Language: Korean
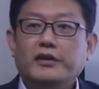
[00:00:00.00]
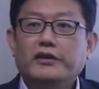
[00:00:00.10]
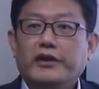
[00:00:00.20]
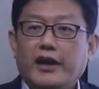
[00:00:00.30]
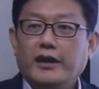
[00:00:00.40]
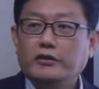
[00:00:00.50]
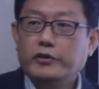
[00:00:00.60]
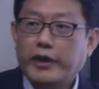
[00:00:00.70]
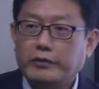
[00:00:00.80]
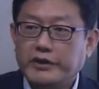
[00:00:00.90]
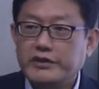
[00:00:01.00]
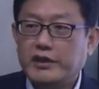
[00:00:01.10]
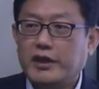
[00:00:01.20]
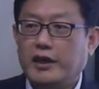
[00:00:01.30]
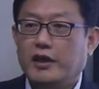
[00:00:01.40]
너의 행동의
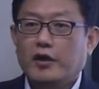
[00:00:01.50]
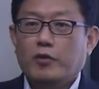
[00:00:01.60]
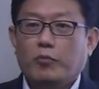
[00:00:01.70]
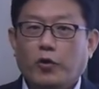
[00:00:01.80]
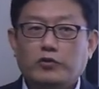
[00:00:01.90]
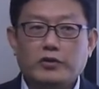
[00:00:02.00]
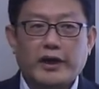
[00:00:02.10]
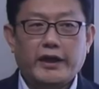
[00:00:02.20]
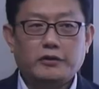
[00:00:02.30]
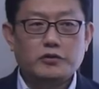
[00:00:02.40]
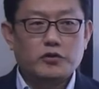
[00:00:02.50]
원칙이 모두가 해도